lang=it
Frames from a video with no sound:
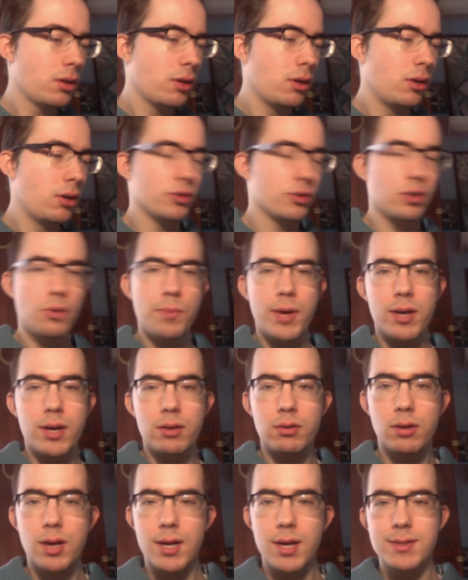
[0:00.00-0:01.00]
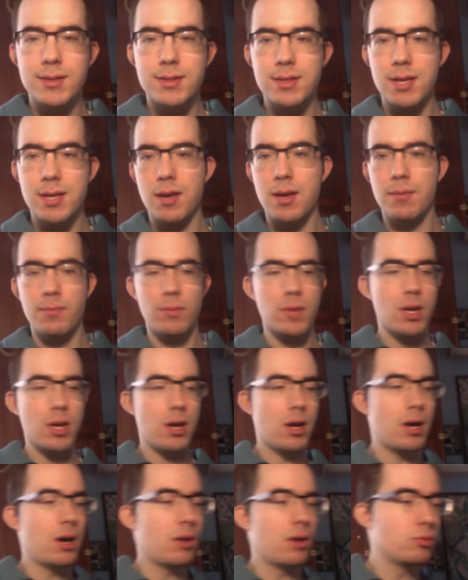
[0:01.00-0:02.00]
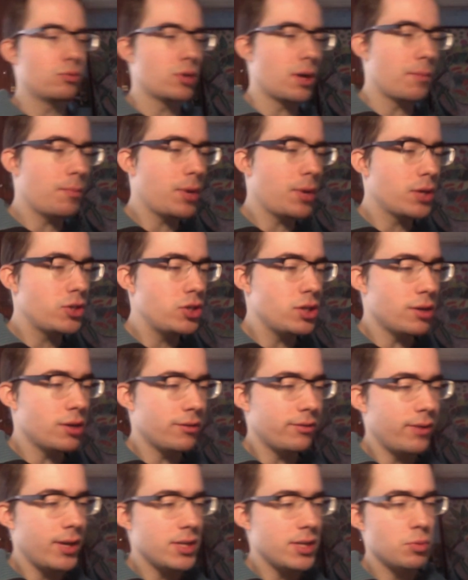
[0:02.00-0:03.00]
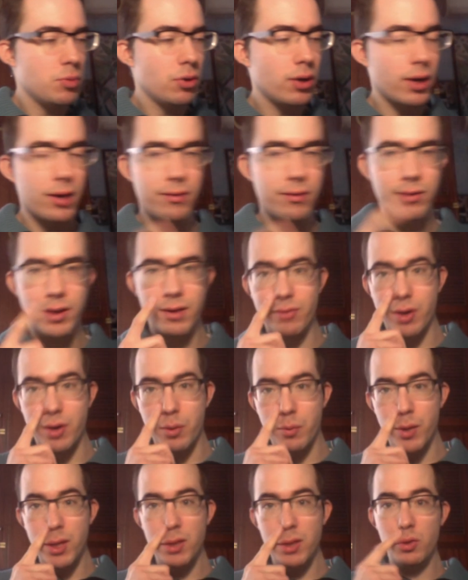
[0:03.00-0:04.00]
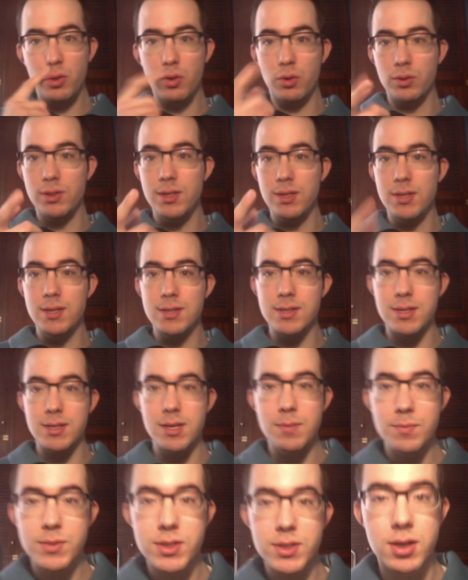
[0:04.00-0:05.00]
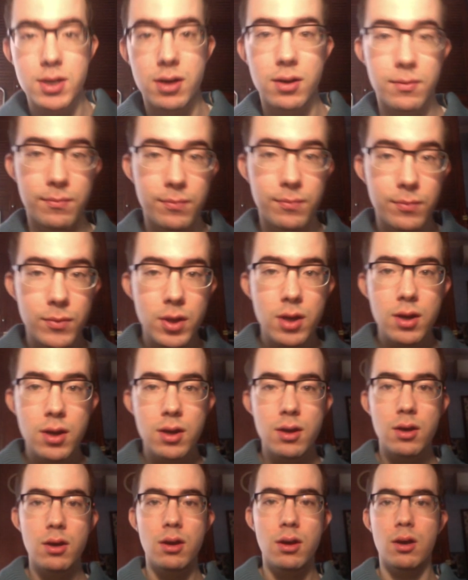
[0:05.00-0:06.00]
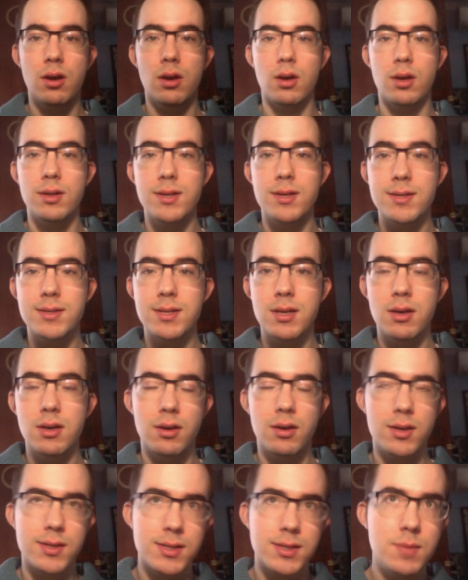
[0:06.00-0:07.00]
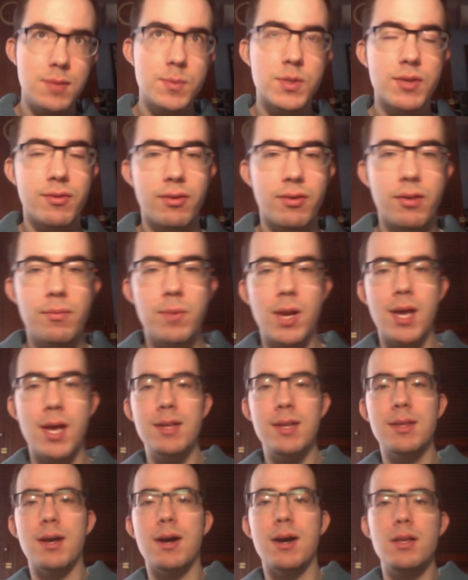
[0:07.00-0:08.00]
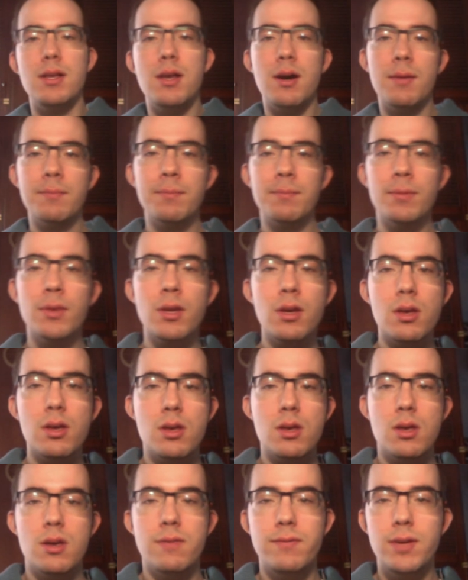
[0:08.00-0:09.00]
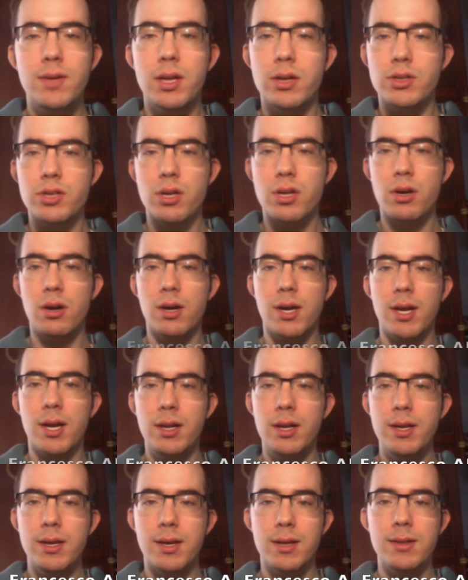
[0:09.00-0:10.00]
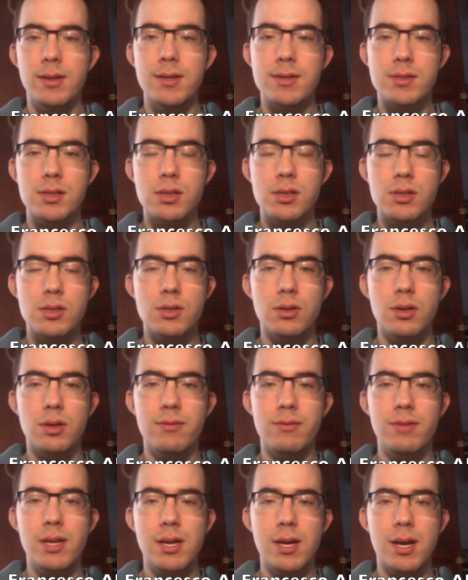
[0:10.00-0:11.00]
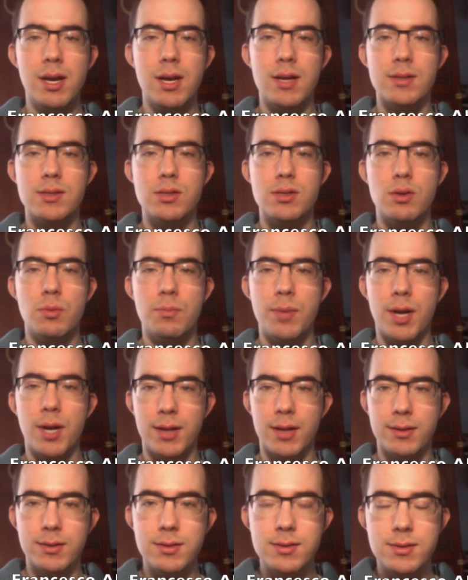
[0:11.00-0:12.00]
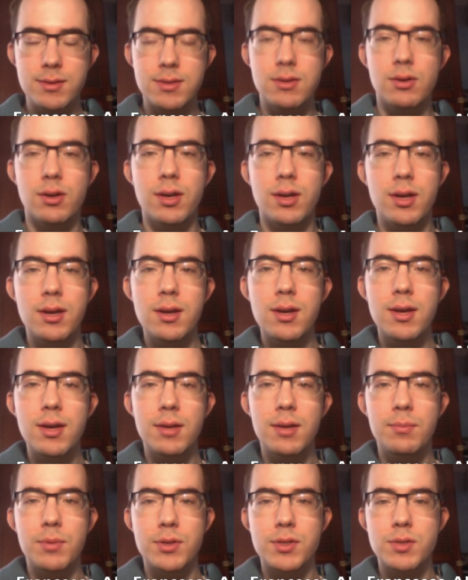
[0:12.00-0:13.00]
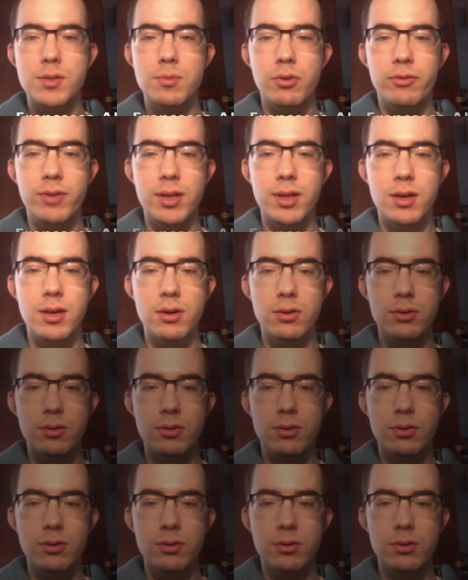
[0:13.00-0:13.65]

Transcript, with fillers: L'ho scoperto grazie a una pagina Facebook che, che frequento di Sims, eh, eh, Sims Free Play Italia. Vi lascerò anche il link in descrizione, vi ringrazio per l'attenzione e al prossimo video.